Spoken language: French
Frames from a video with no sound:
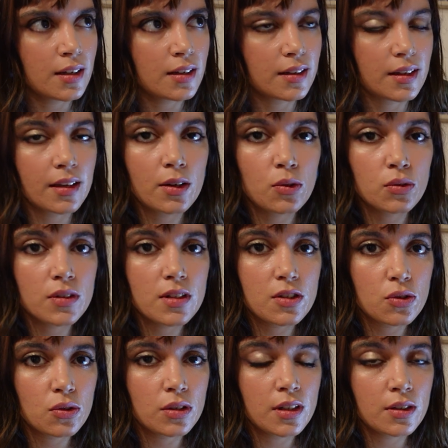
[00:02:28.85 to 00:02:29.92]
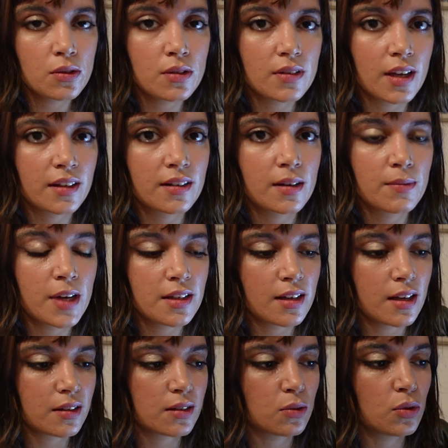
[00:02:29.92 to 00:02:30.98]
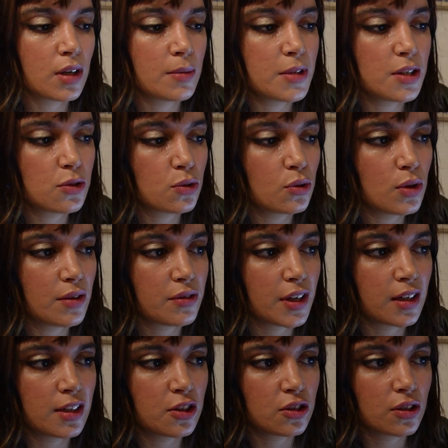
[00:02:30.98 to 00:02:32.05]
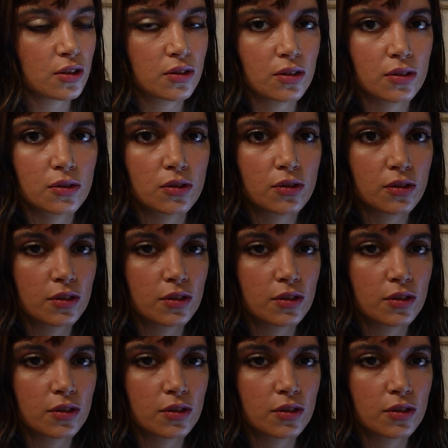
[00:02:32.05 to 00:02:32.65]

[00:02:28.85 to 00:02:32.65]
qui est conditionné d'une certaine manière si on l'habitue à faire les choses dans